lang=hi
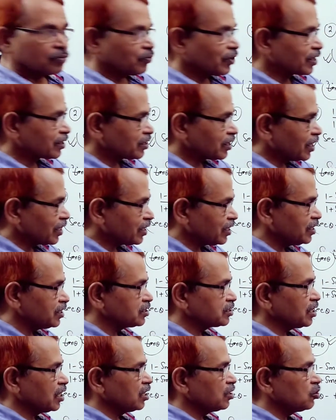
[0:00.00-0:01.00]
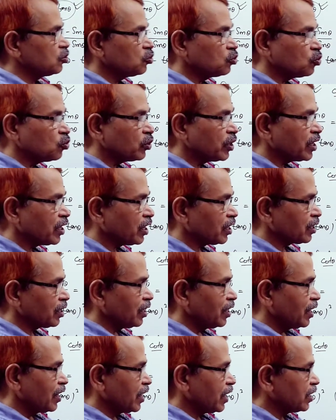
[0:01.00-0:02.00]
फॉर थर्टी इज अ टू हेयर
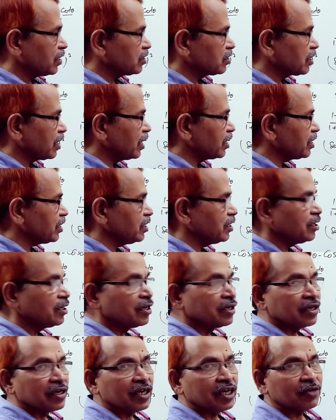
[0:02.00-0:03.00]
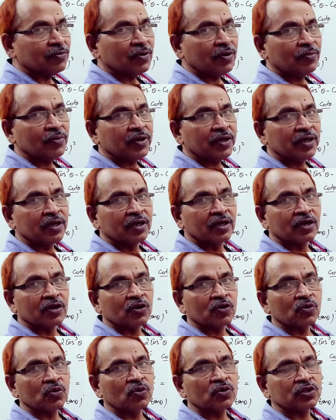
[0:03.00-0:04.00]
एंड थर्टी इट विल बी
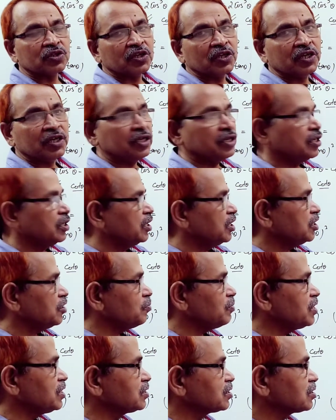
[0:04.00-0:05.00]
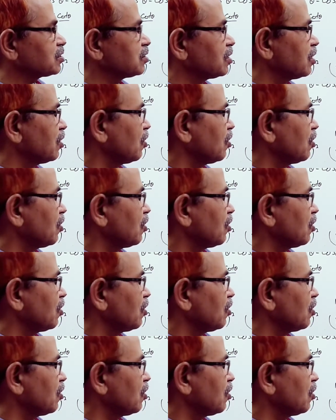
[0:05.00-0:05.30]
रूट थ्री इट मीन्स